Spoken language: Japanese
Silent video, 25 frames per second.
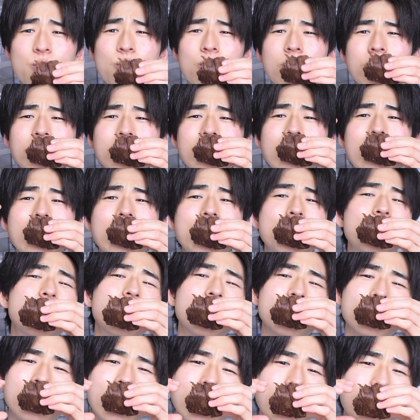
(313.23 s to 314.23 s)
ん、もさり
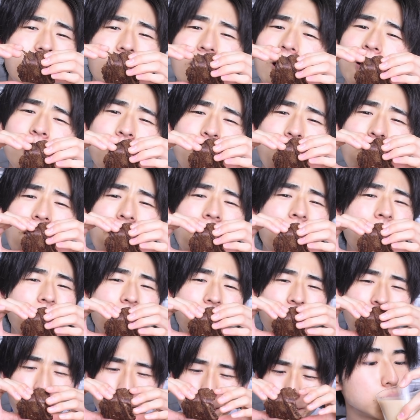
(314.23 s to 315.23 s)
もさりが止まら
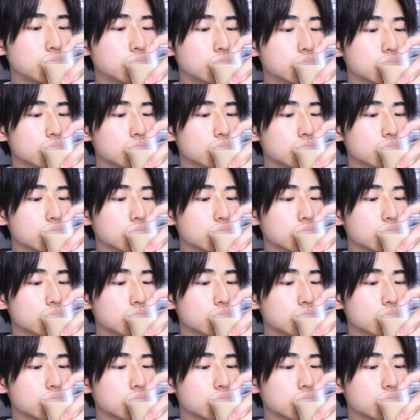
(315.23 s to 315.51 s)
ない。